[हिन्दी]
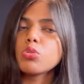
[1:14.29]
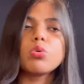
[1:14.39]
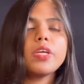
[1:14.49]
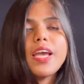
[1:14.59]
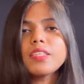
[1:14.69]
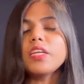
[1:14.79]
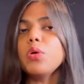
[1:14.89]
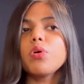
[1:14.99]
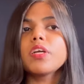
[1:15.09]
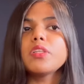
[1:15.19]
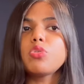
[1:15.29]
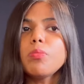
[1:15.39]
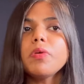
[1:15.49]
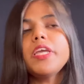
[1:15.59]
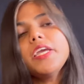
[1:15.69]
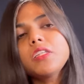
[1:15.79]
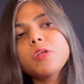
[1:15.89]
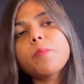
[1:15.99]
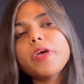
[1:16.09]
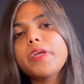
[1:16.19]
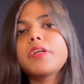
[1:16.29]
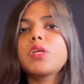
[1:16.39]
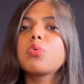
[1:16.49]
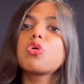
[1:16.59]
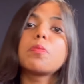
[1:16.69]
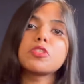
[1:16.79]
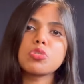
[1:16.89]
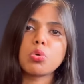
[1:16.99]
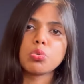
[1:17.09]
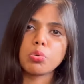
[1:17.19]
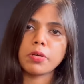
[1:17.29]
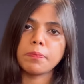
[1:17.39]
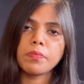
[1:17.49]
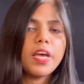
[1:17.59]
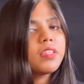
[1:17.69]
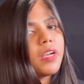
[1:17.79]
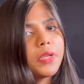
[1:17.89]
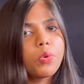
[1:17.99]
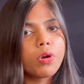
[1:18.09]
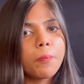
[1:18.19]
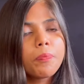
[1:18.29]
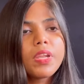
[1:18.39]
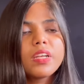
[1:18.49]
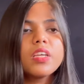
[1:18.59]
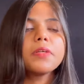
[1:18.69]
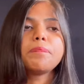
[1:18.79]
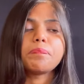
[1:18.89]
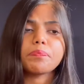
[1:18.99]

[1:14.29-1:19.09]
तो ऐसा नहीं होगा कि तुम एक दिन पढ़ाई करके उनको पीछे छोड़ दोगे ऐसा नहीं होगा ठीक है